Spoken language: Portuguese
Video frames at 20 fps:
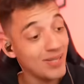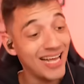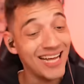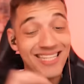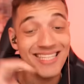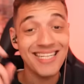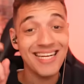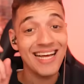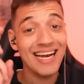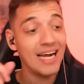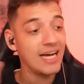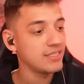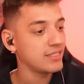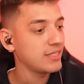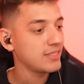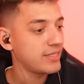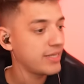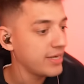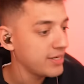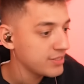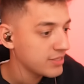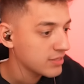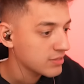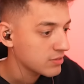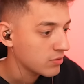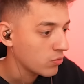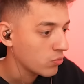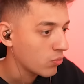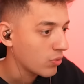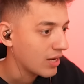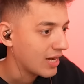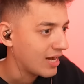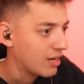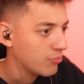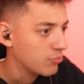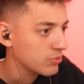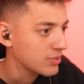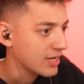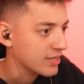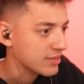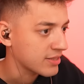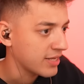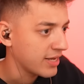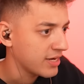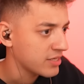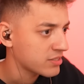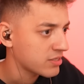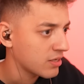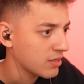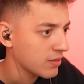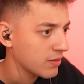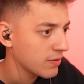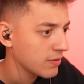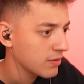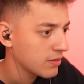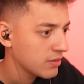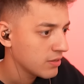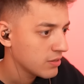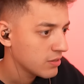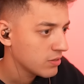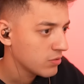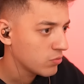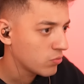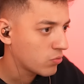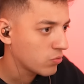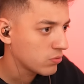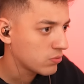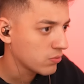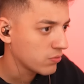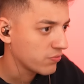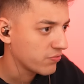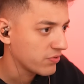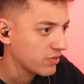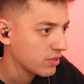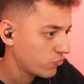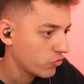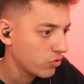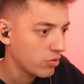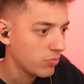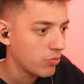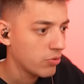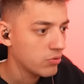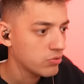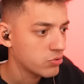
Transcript: lá, de graça até injeção no rabo, na testa e no cotovelo. Foi bom